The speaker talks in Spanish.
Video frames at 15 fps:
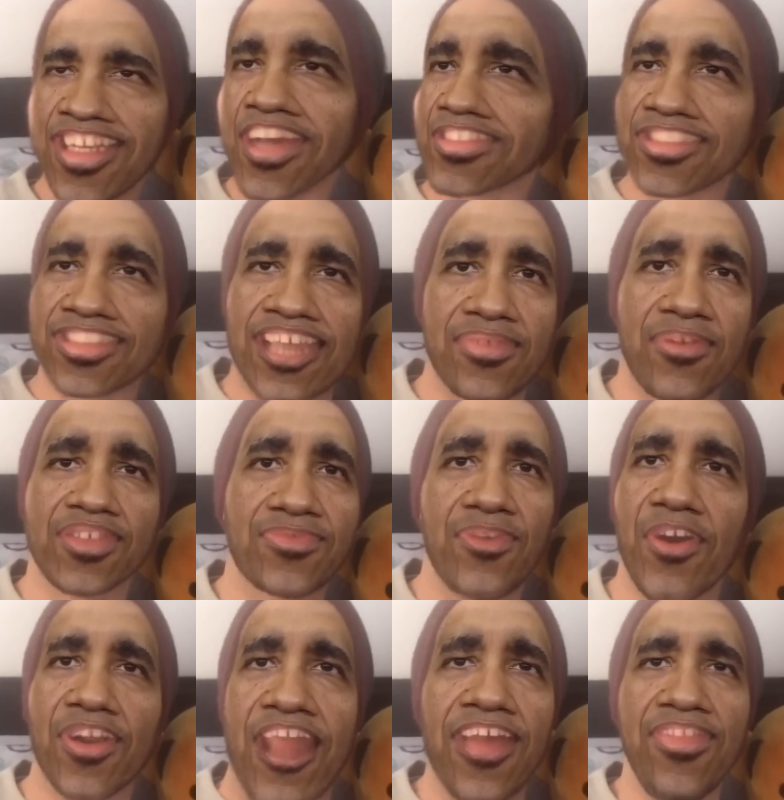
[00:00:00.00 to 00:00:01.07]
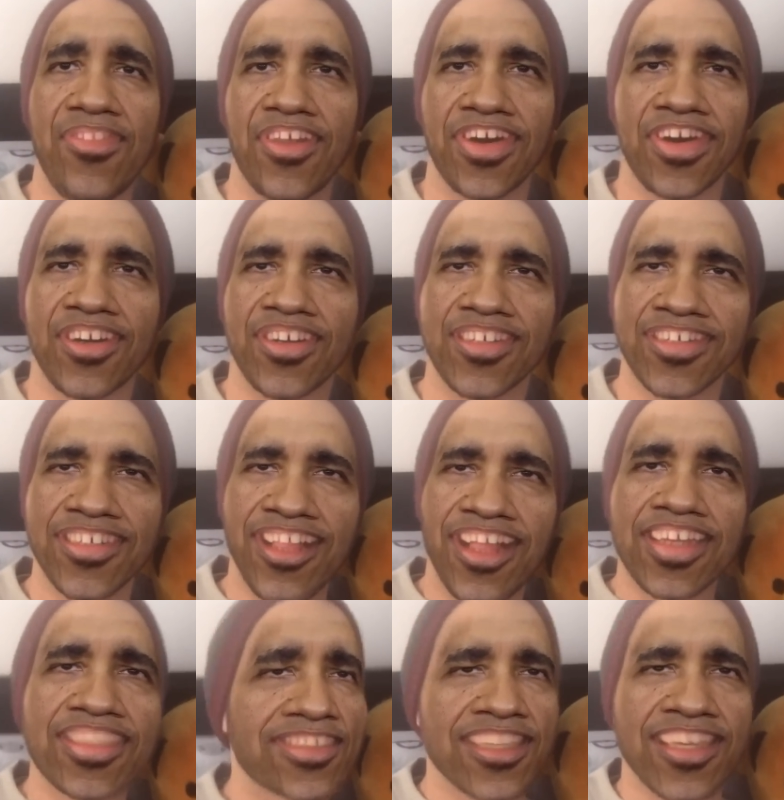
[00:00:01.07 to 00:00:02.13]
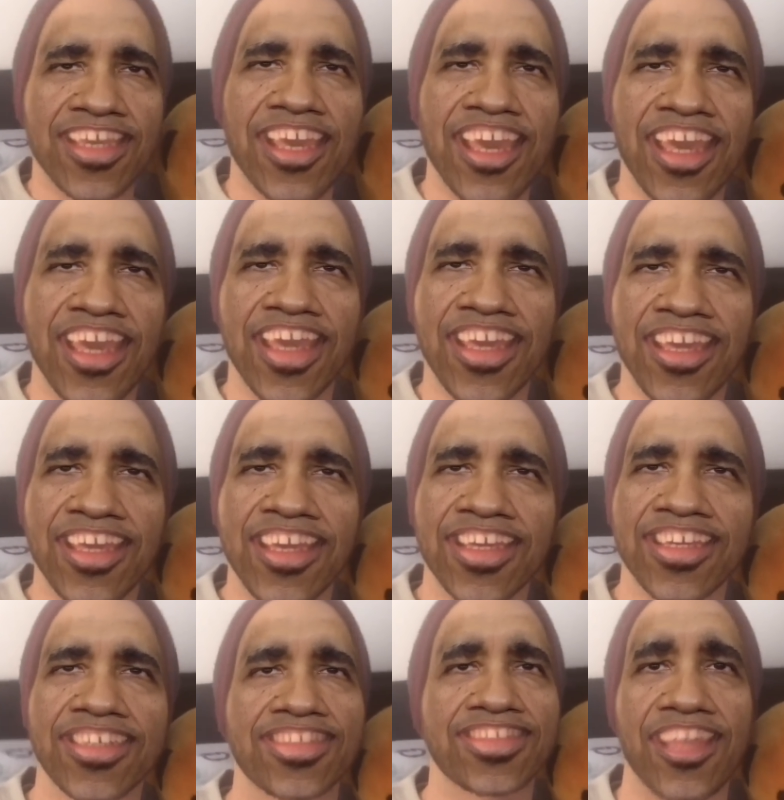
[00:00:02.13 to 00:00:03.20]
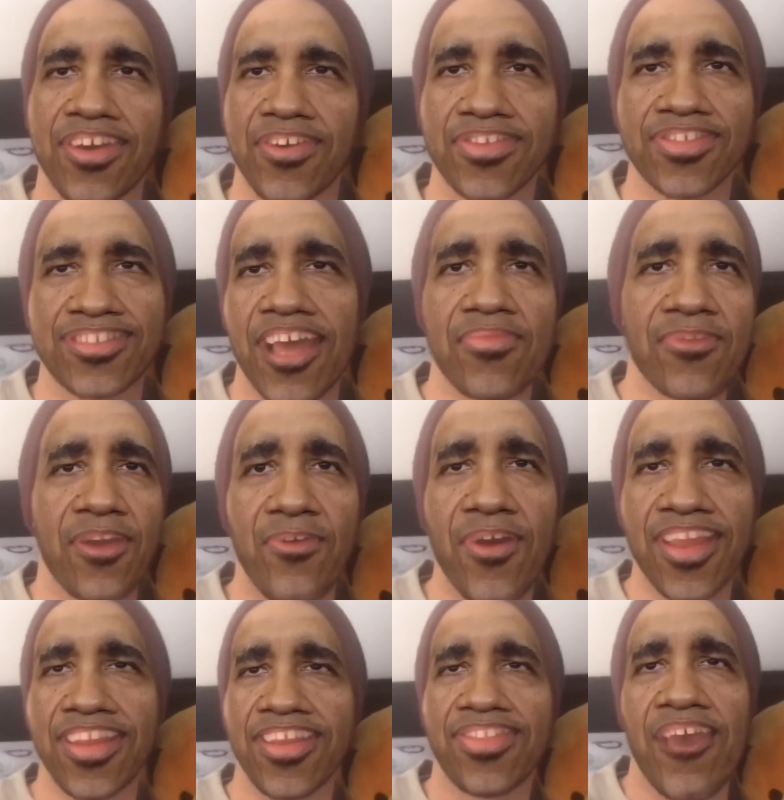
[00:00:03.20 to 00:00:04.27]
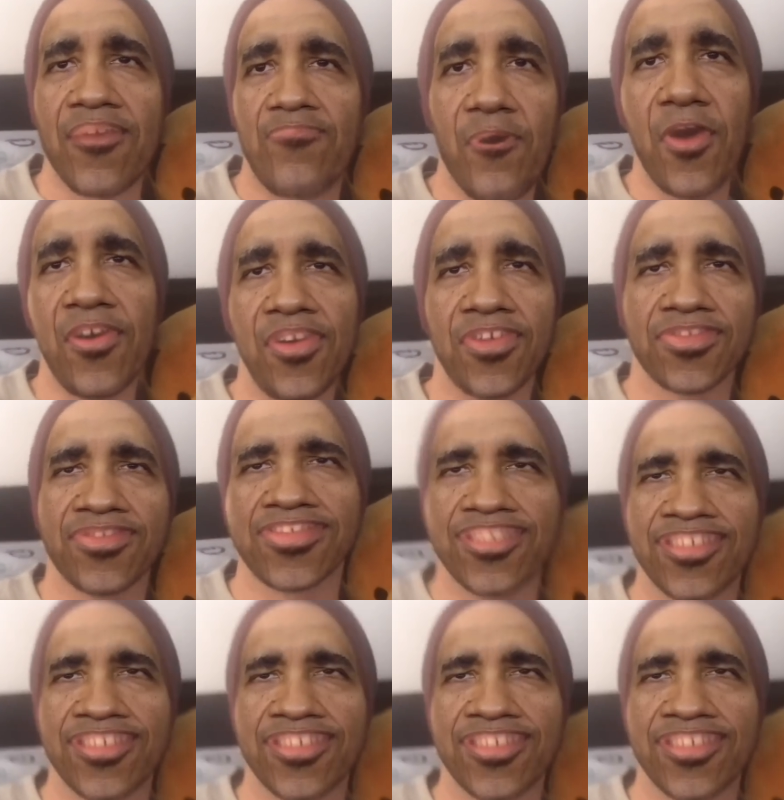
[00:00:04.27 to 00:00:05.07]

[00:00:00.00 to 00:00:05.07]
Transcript: Nos estamos forrando. Sí, ¿te gusta mi Winnie the Pooh?